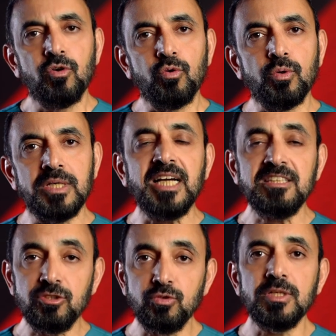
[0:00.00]

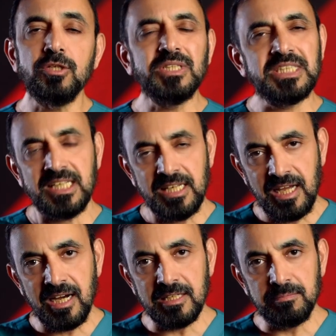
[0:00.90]
ونعطي دواء يوسع
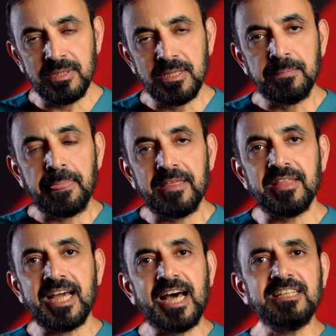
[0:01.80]
الحالب إذا
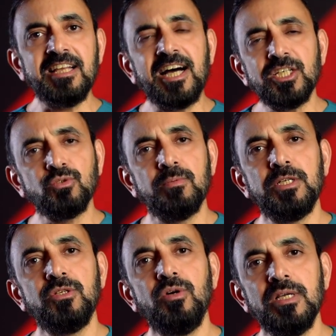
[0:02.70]
كانت الحصوة من
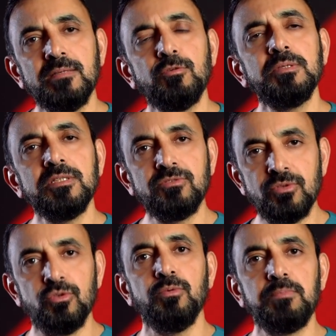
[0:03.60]
النوع اللي ممكن
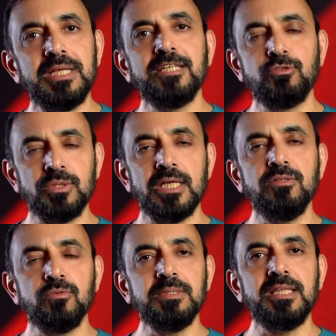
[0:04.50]
تذوب
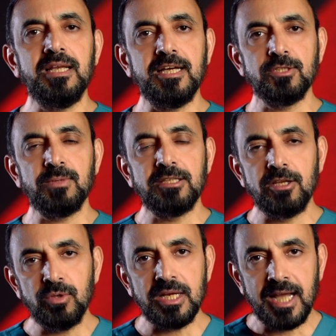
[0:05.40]
بالأدوية مثل الحصوات
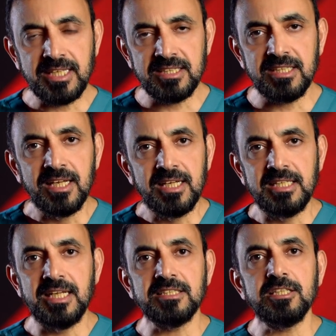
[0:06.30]
اليوريك أسيد
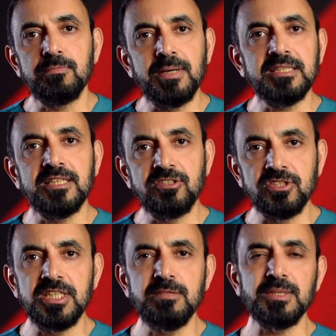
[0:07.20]
نعطيك مادة
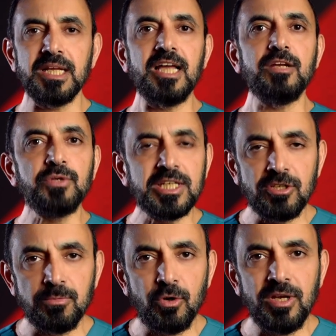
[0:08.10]
تزيد من قلوية
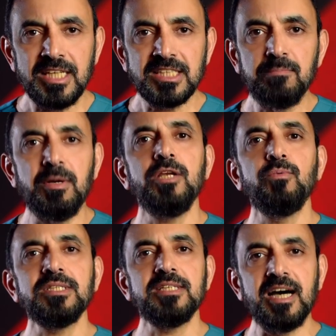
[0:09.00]
البول عشان مع
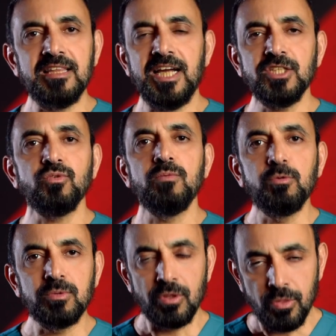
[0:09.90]
الوقت هذه الحصوة
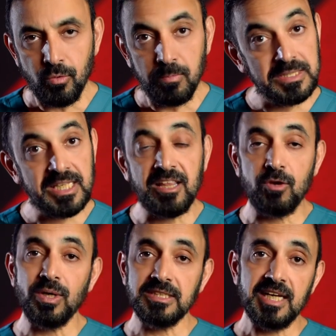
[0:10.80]
ممكن تذوب بس هذا
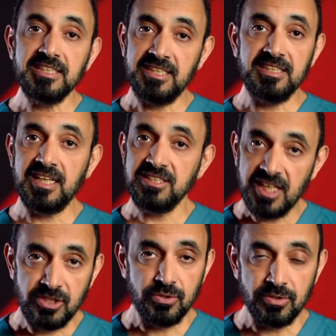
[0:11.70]
الوقت قد يحتاج
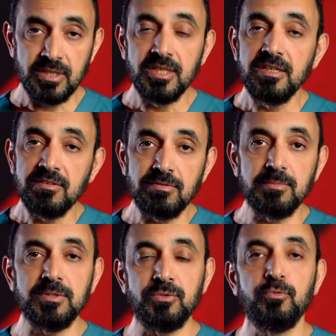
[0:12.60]
أشهر
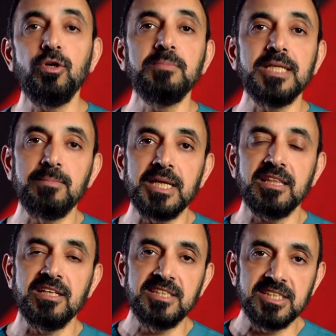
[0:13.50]
فمهم ان
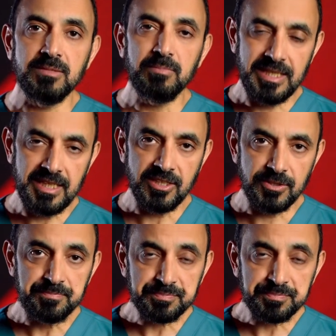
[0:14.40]
المريض يلتزم بالعلاج